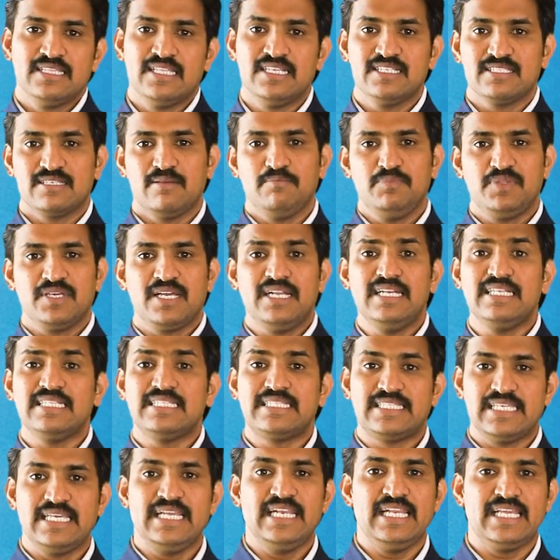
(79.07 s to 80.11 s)
தெர் இஸ் சம்திங் சீலிங்
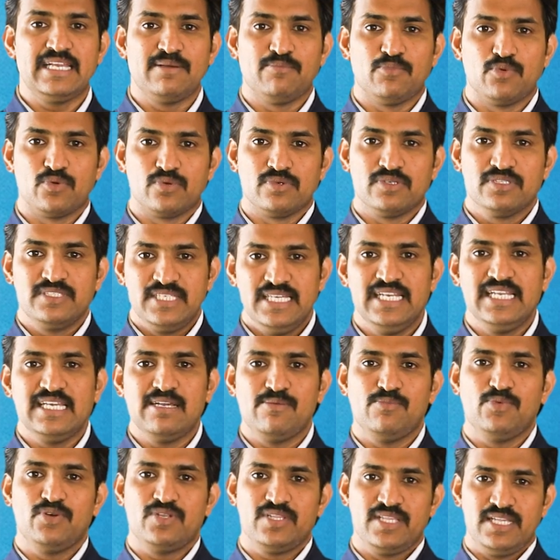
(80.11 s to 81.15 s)
சேலிங் அமௌண்ட்
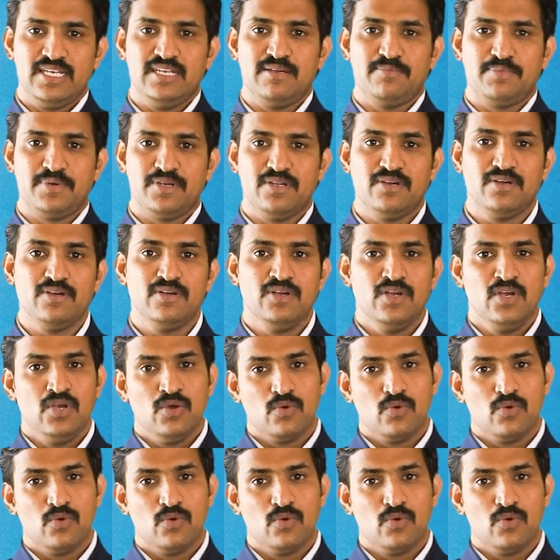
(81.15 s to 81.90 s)
சேலிங் அமௌண்ட் என்ன அப்படின்னா